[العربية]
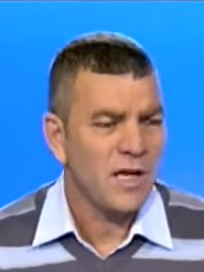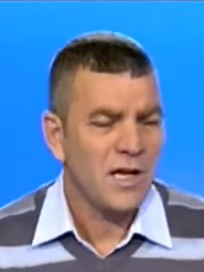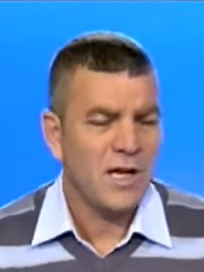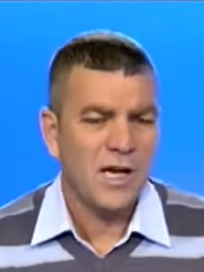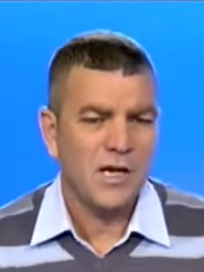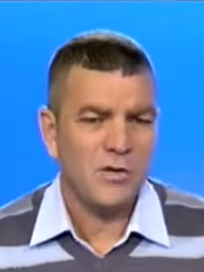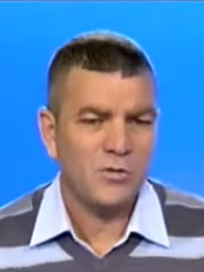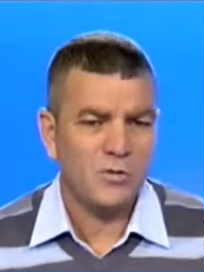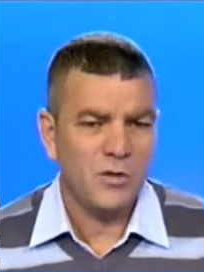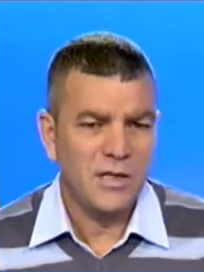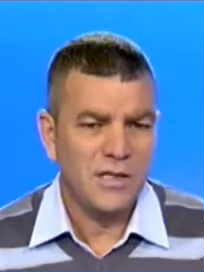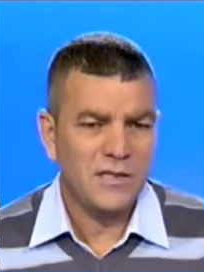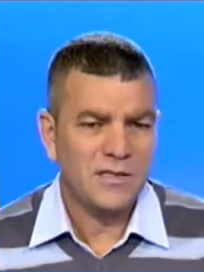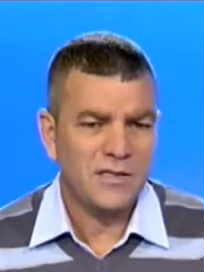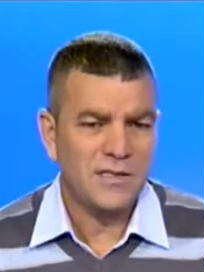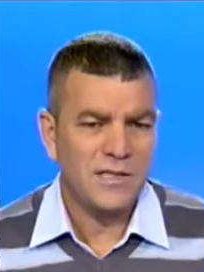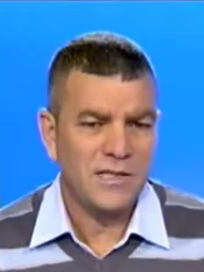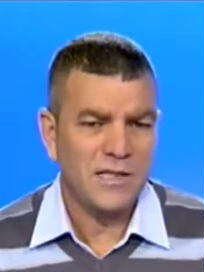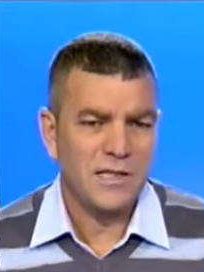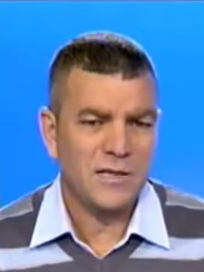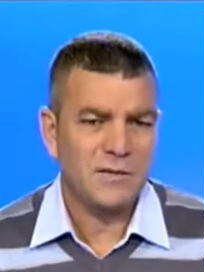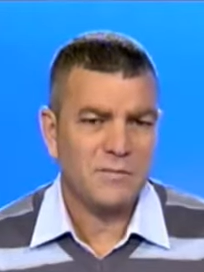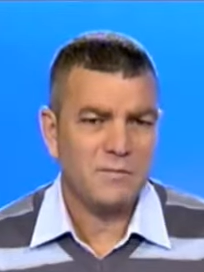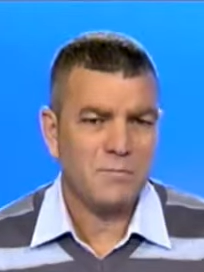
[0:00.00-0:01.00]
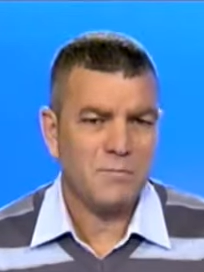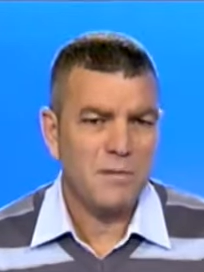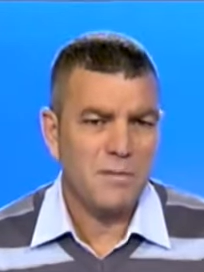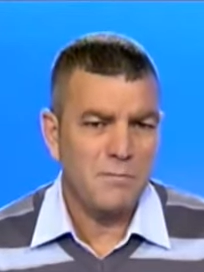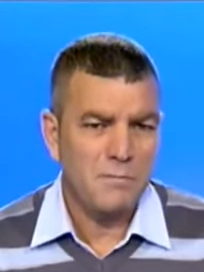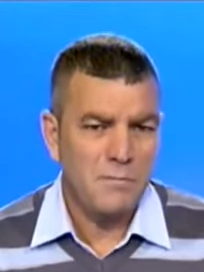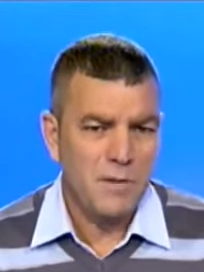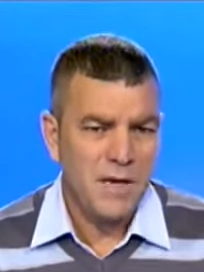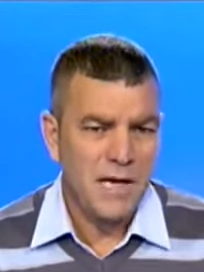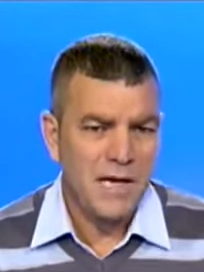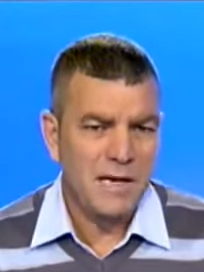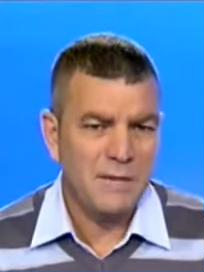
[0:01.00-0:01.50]
أو ليس
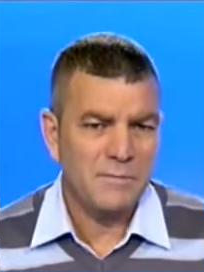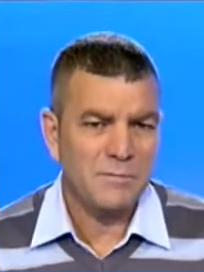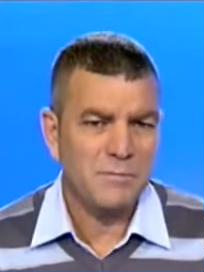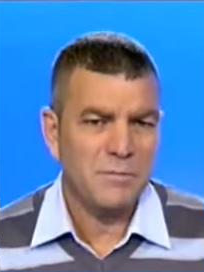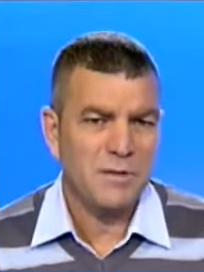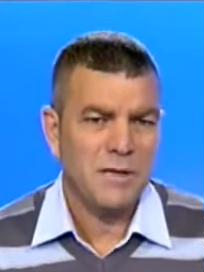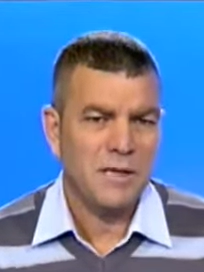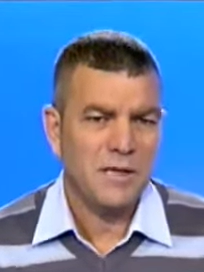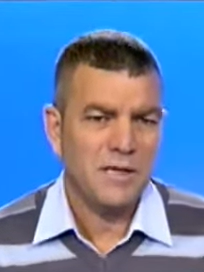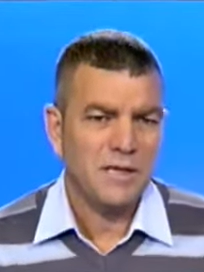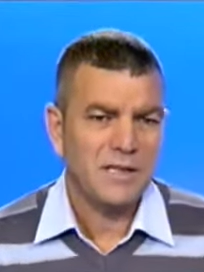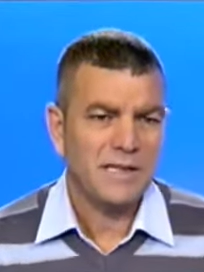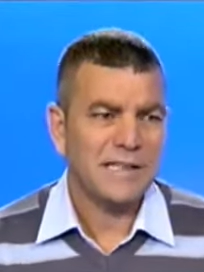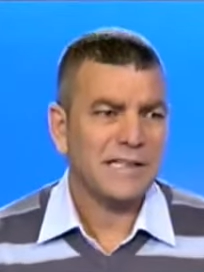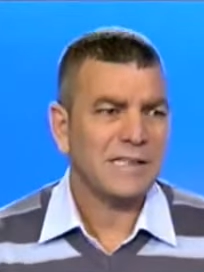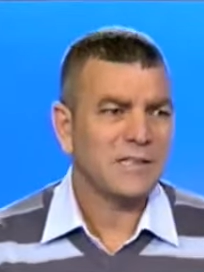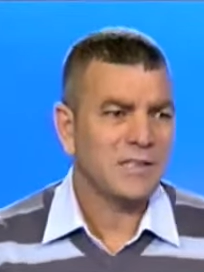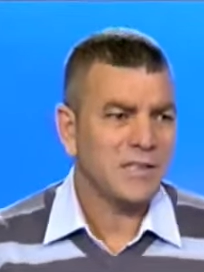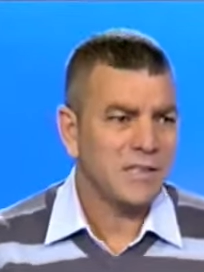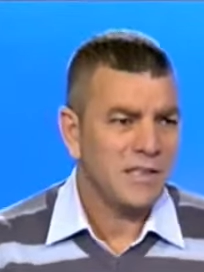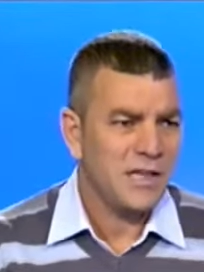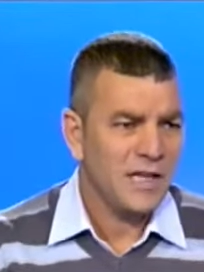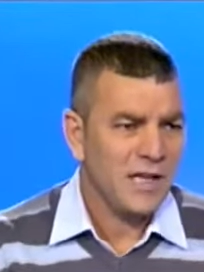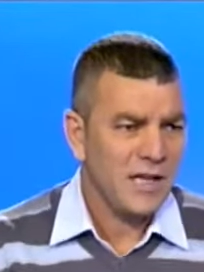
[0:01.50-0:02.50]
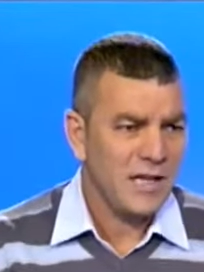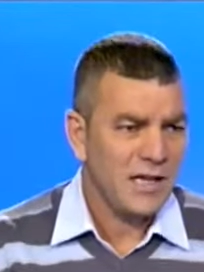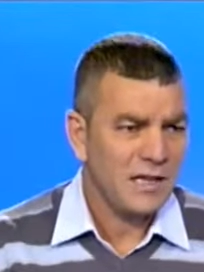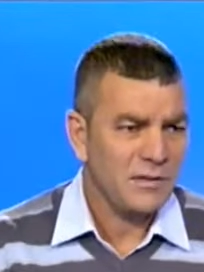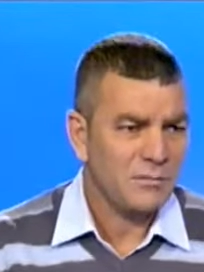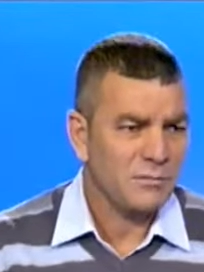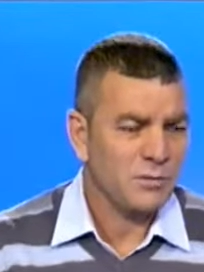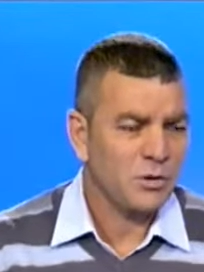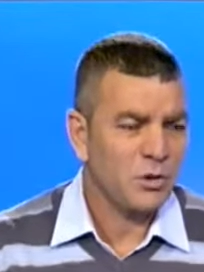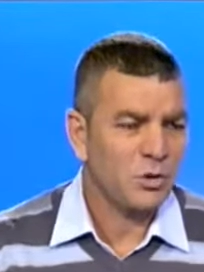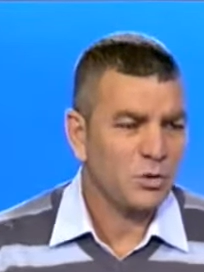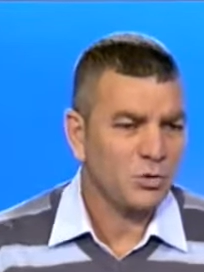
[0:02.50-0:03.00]
من باب اقتناع
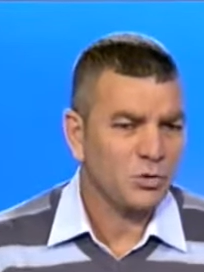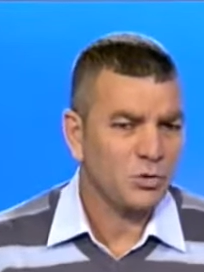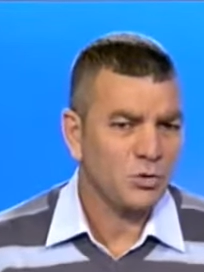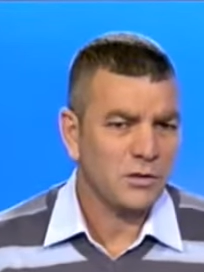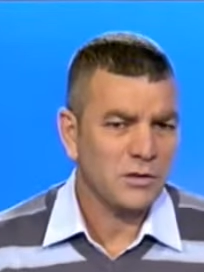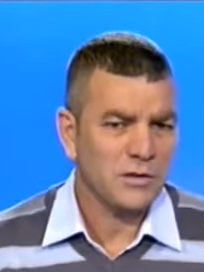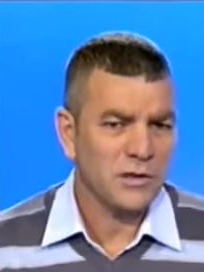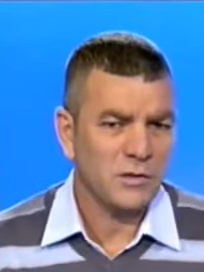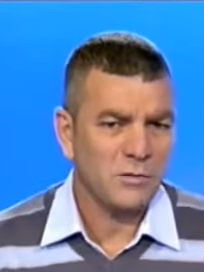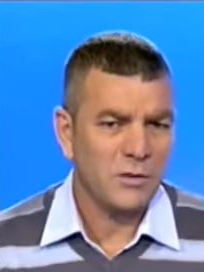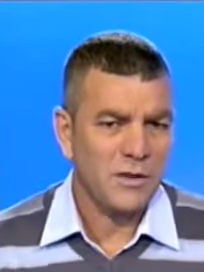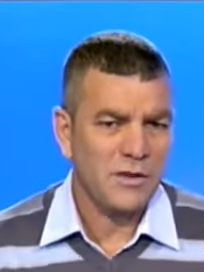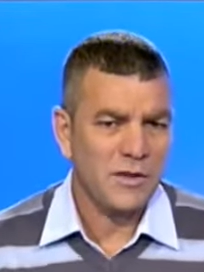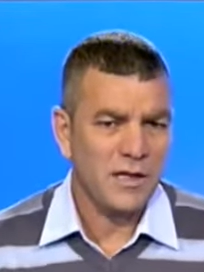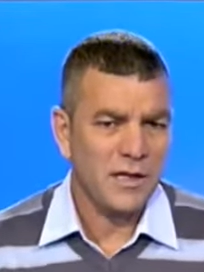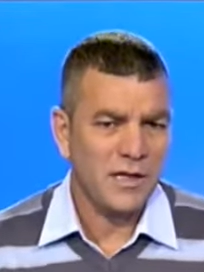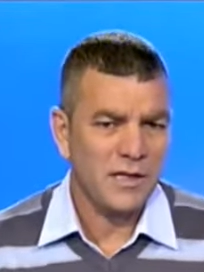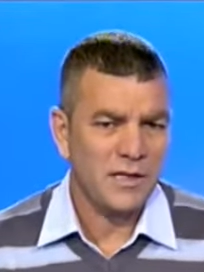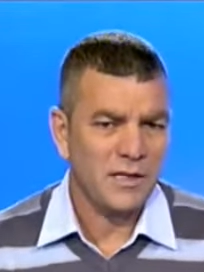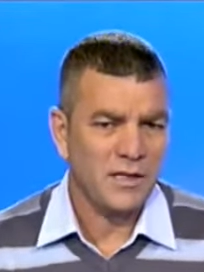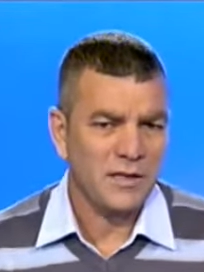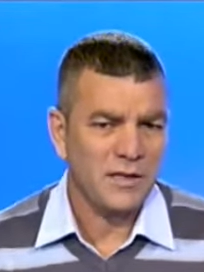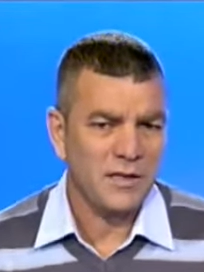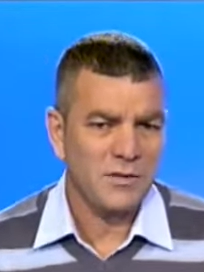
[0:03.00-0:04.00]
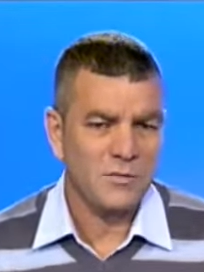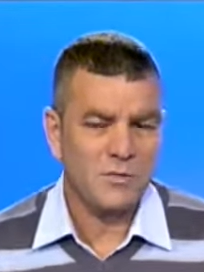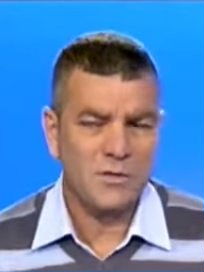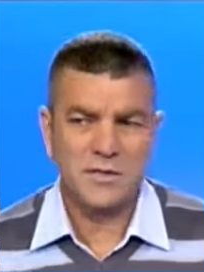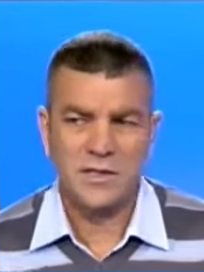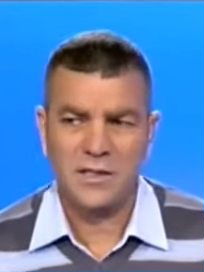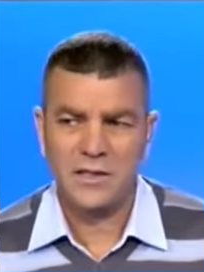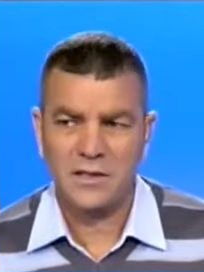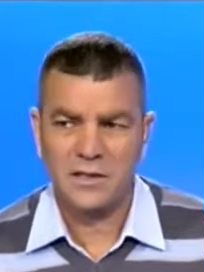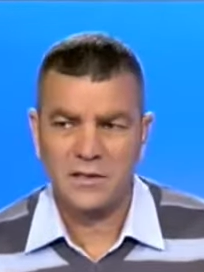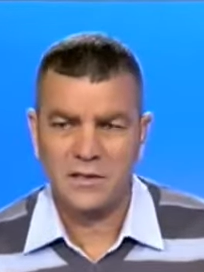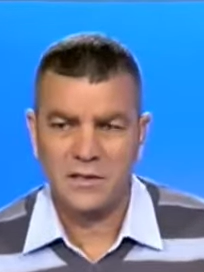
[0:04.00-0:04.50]
بخطورة الوضع الذي
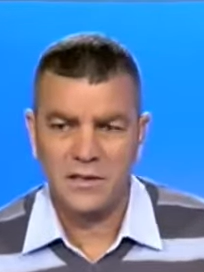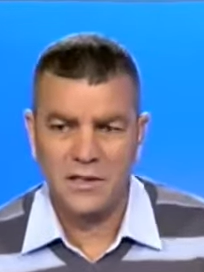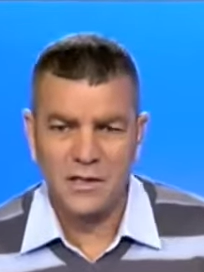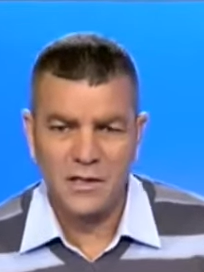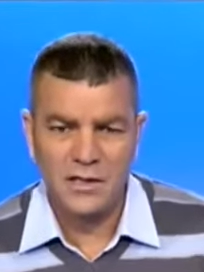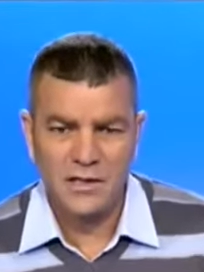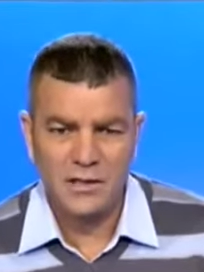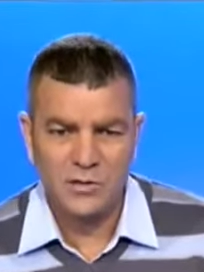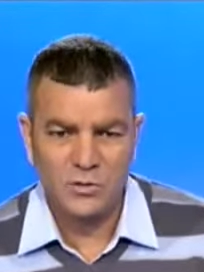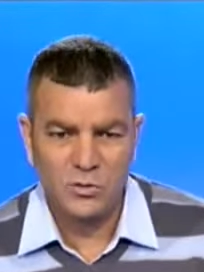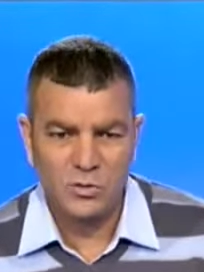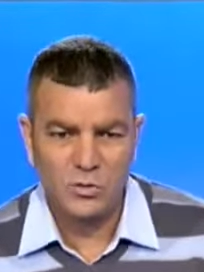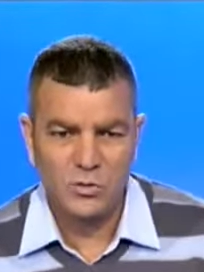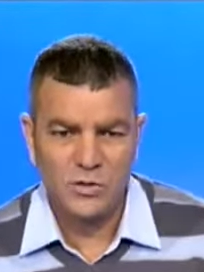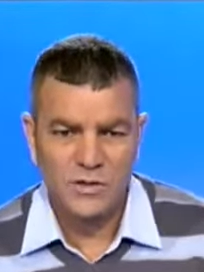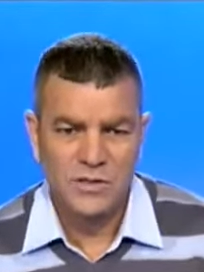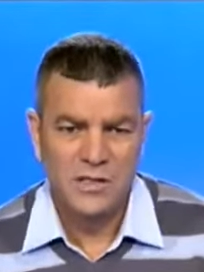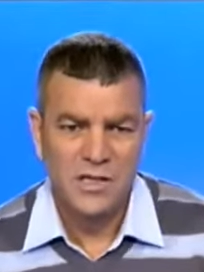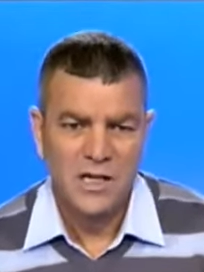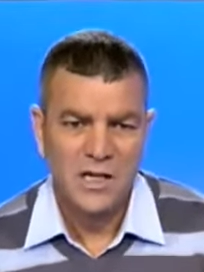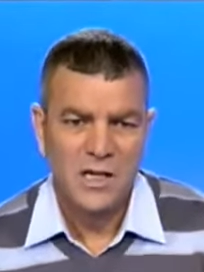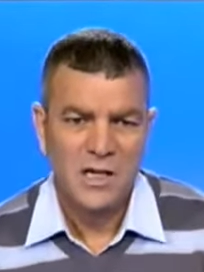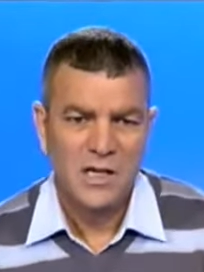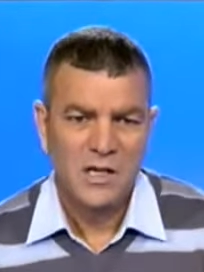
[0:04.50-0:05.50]
وصلت إليه تونس